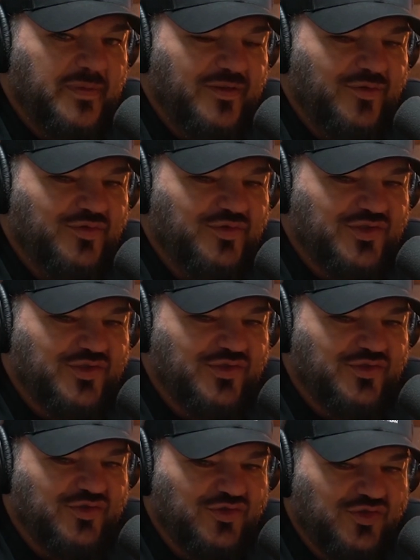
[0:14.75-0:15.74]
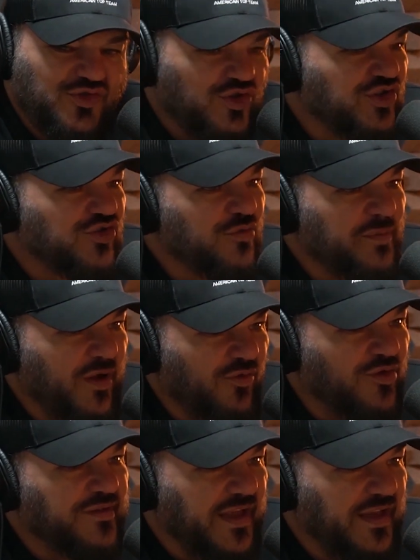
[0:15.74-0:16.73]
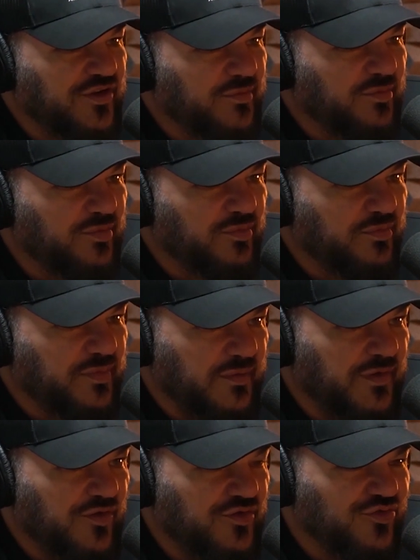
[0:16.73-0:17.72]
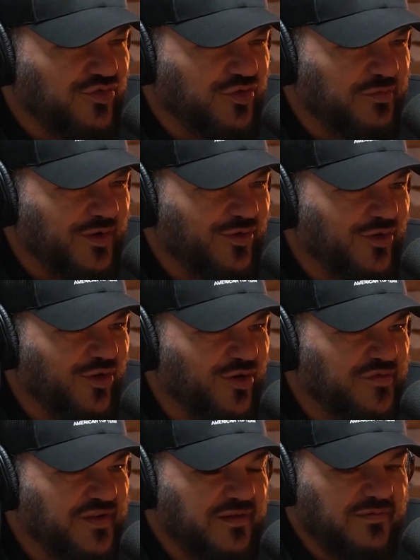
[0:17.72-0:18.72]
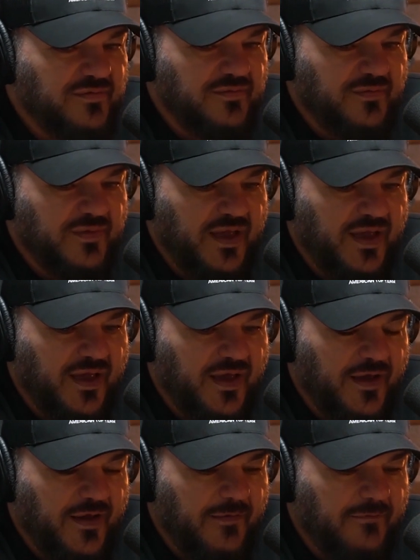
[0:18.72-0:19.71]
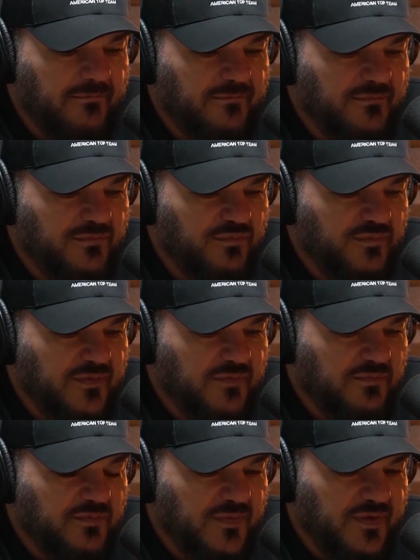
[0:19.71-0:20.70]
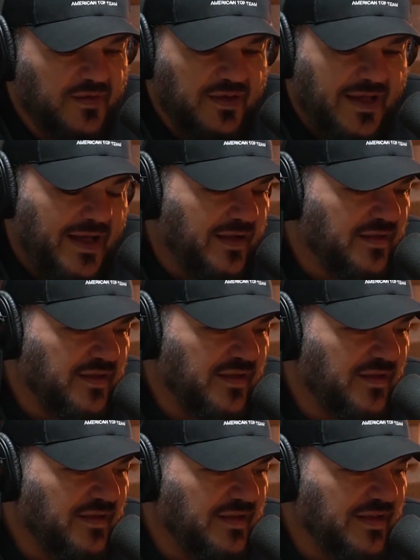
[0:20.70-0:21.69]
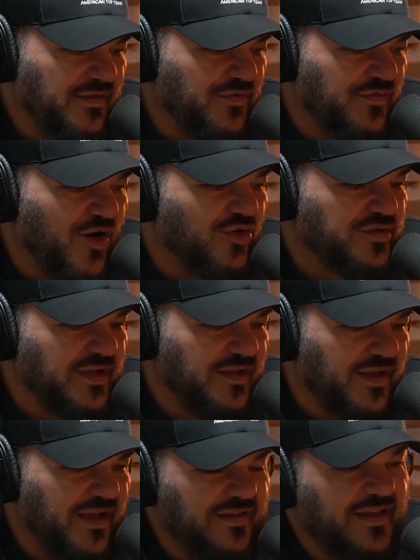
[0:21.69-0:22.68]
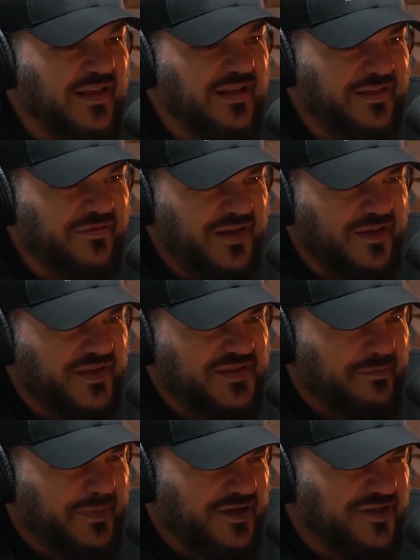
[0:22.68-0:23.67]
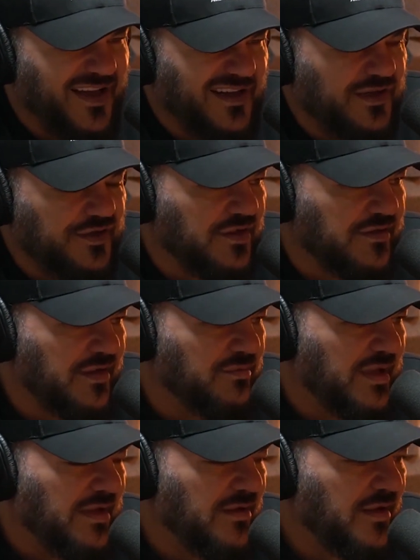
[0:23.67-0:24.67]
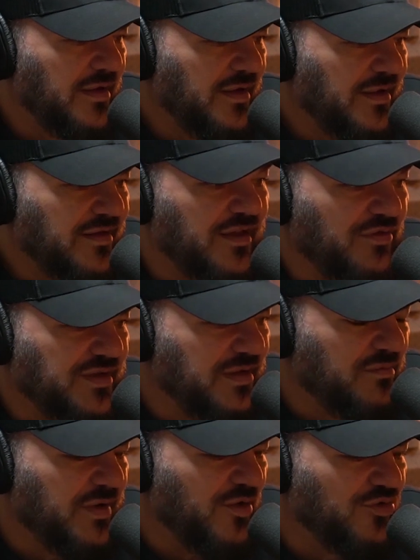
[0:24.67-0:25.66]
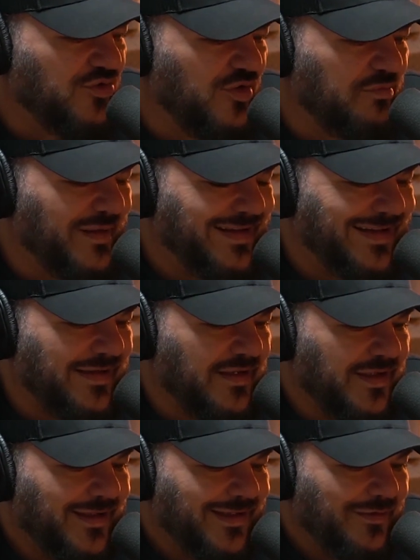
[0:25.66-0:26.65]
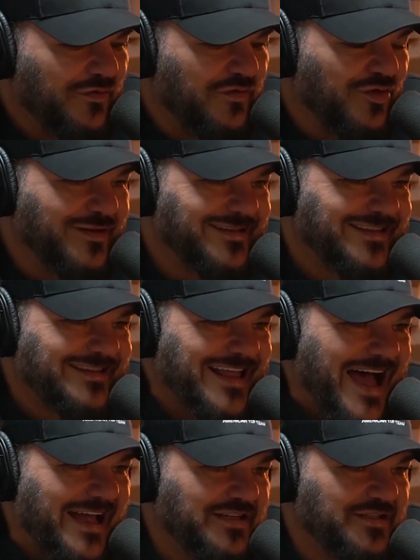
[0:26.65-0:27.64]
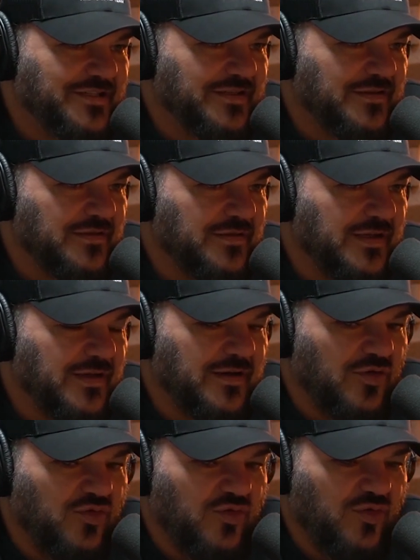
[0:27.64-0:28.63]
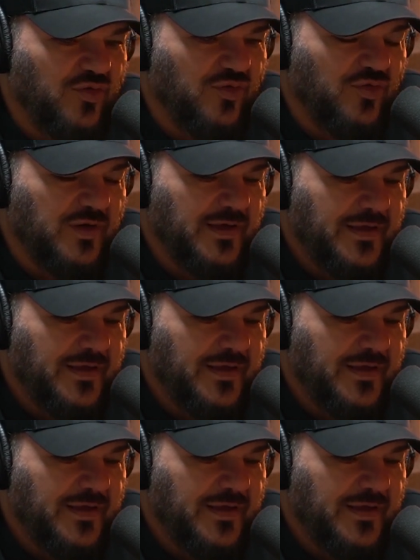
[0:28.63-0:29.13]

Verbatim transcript: estou super contente, primeiro de tudo, pelo Glover. É... Cara, que, que volta, né? Ele, ele deveria fazer parte da lista também. Sim. Que você me perguntou pela vontade, né? O